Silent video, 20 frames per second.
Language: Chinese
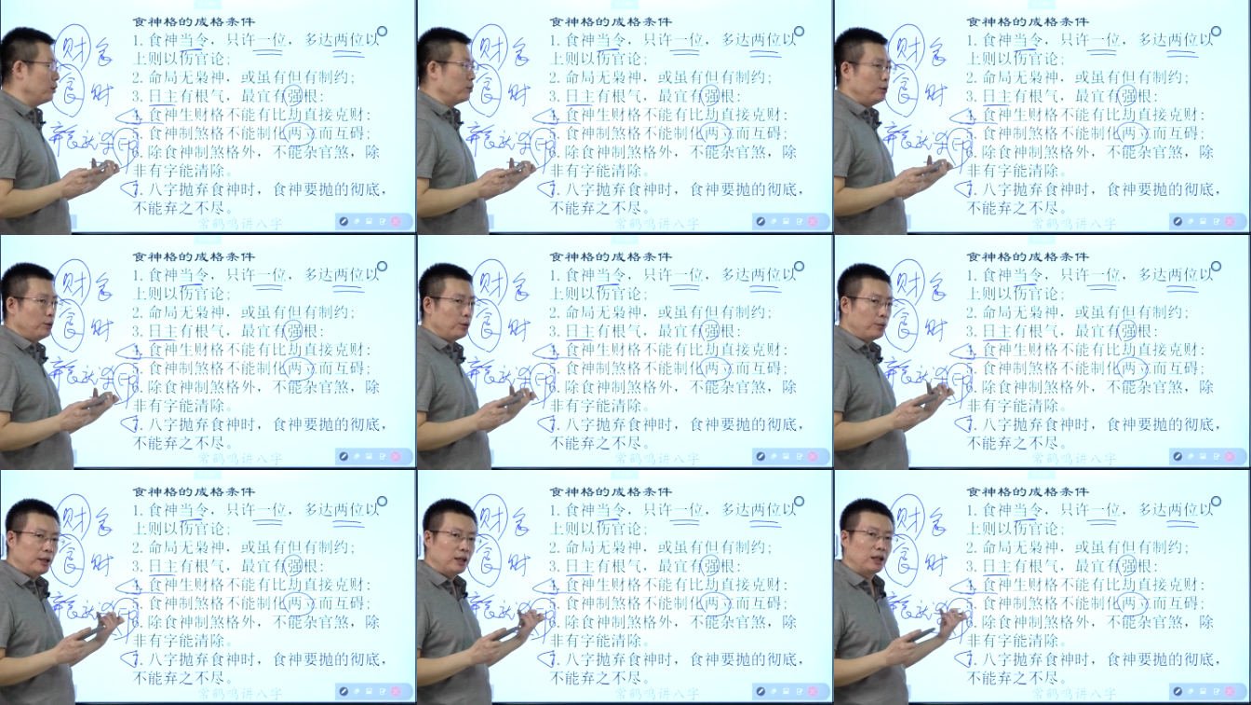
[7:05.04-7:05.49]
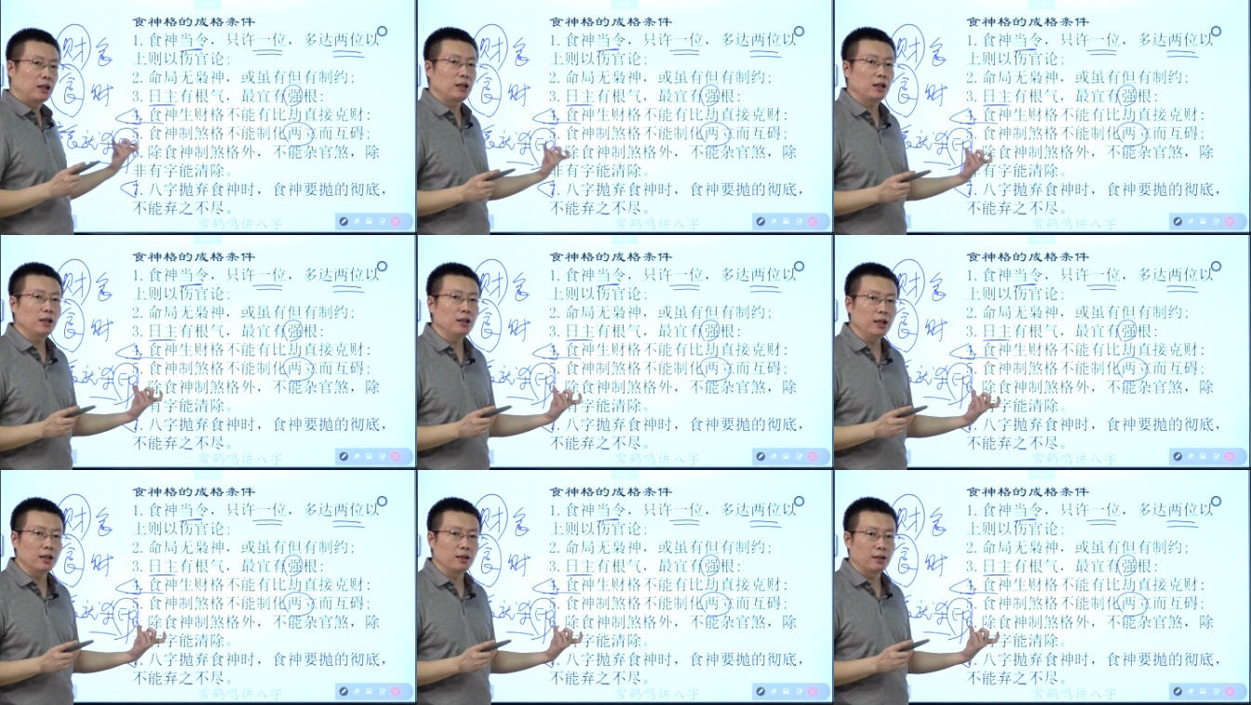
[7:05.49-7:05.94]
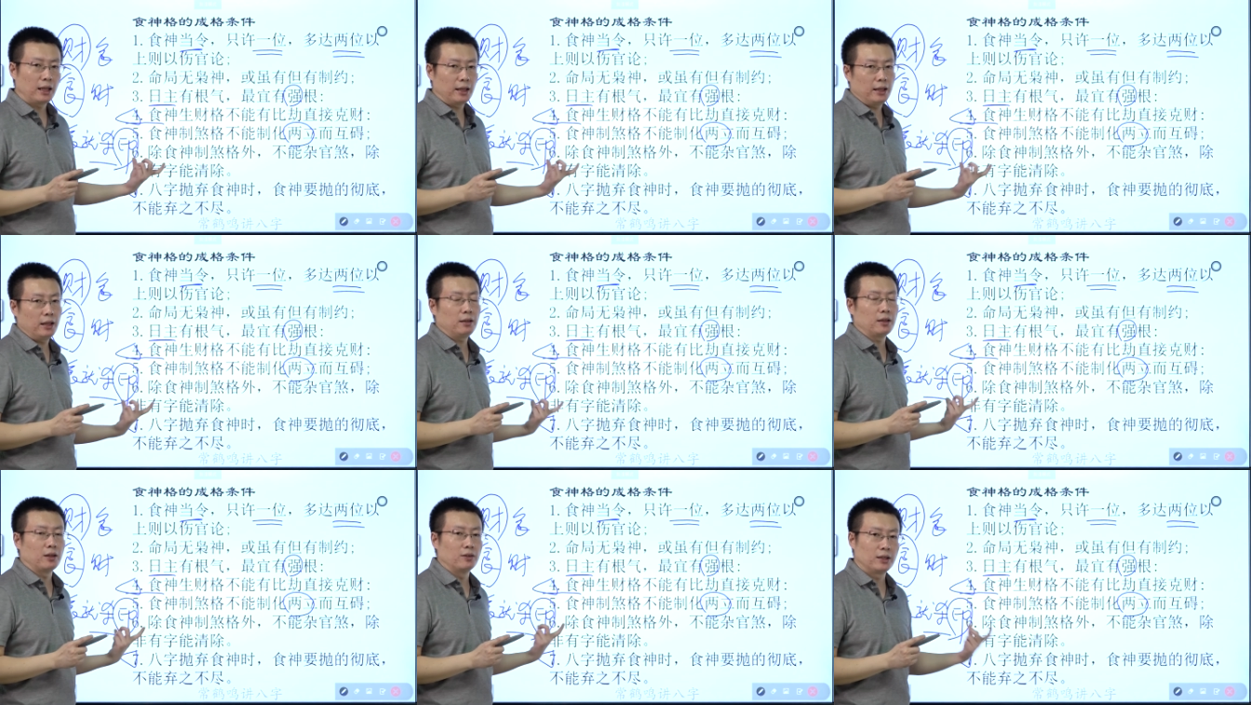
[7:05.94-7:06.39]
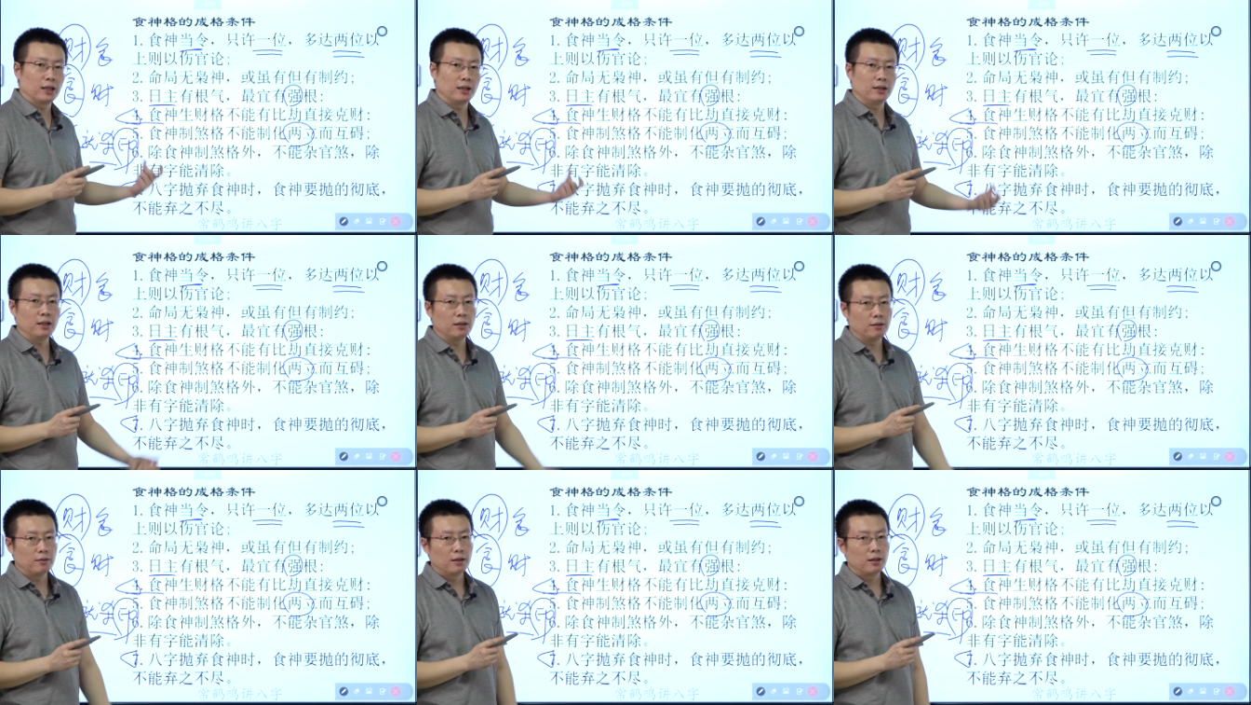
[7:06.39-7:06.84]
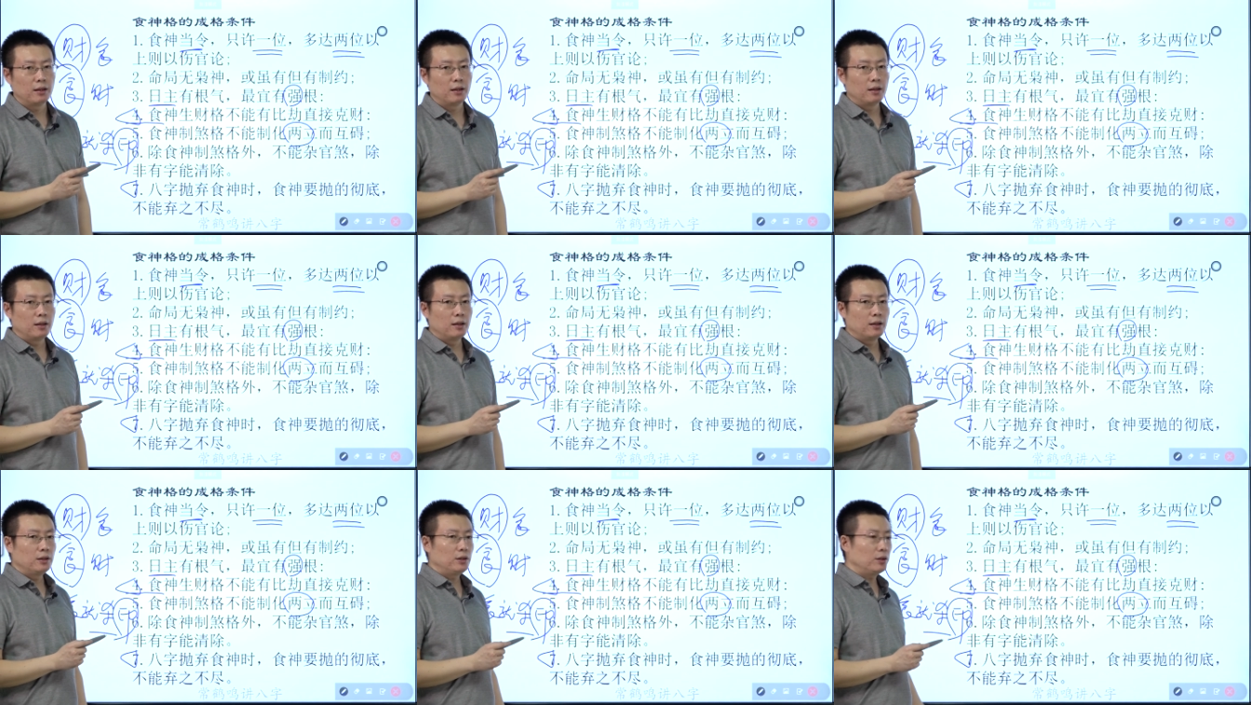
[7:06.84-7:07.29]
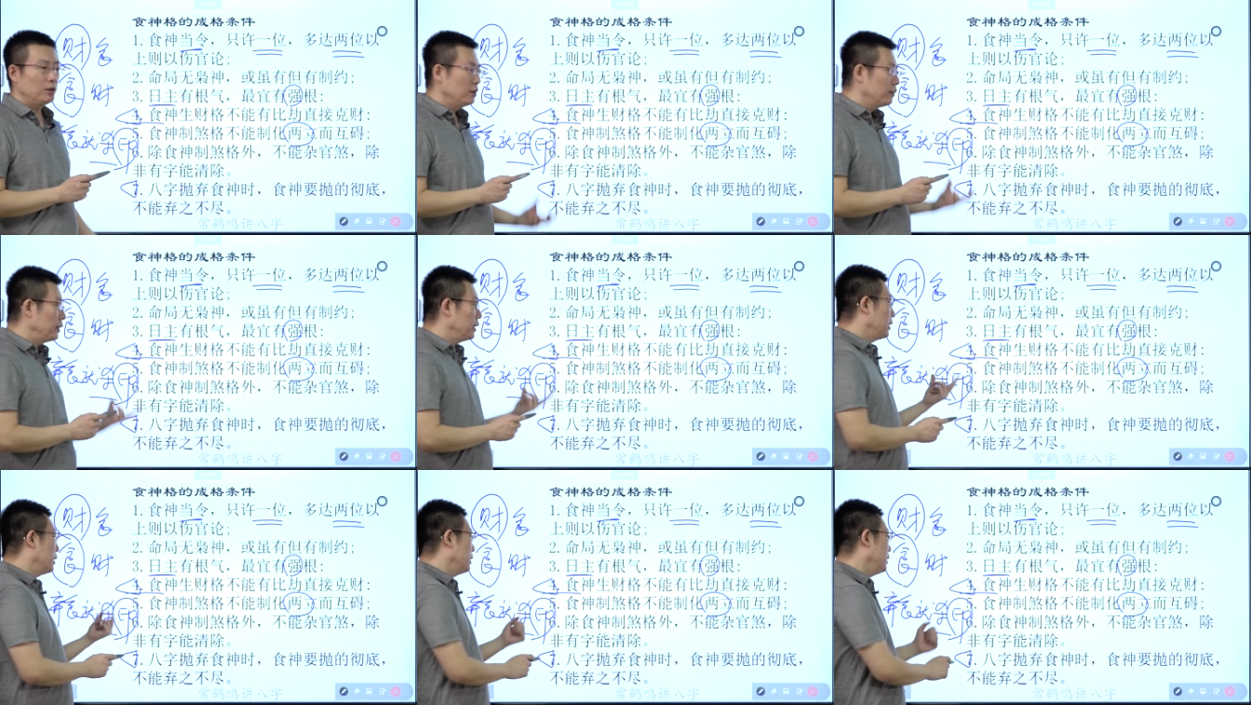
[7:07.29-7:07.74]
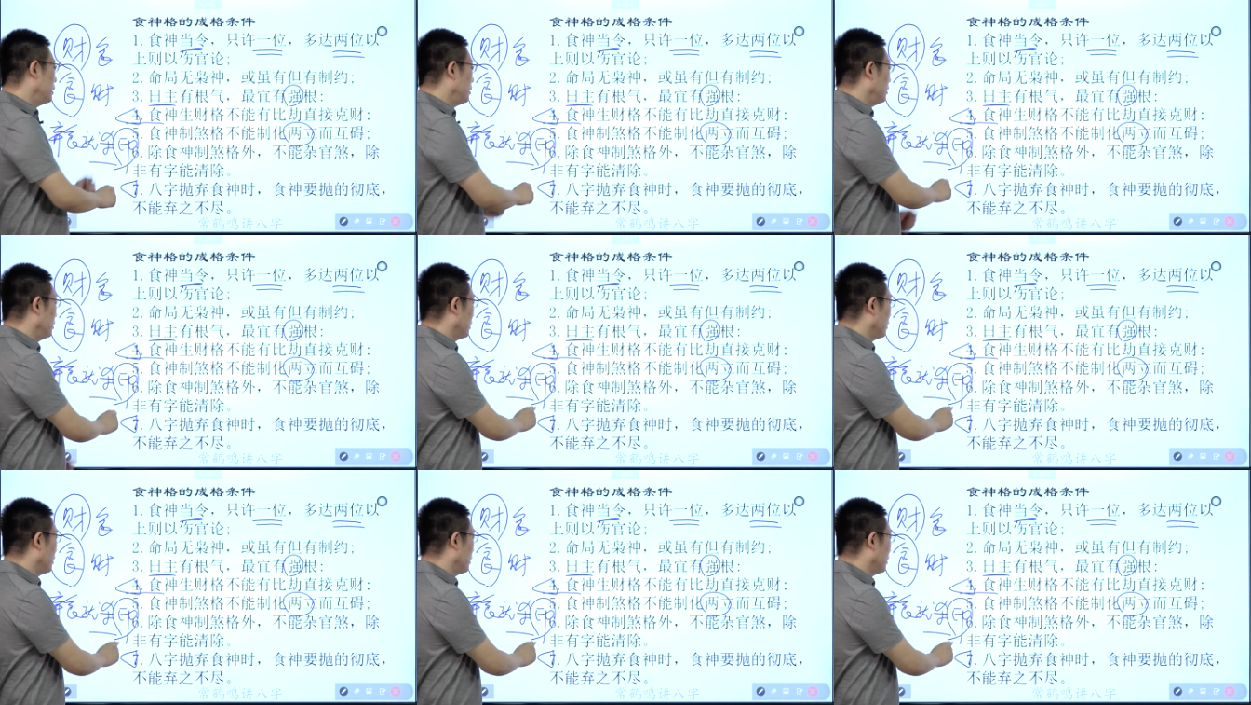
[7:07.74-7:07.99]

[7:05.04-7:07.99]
由于会生印，它也导向印，就是因为这个印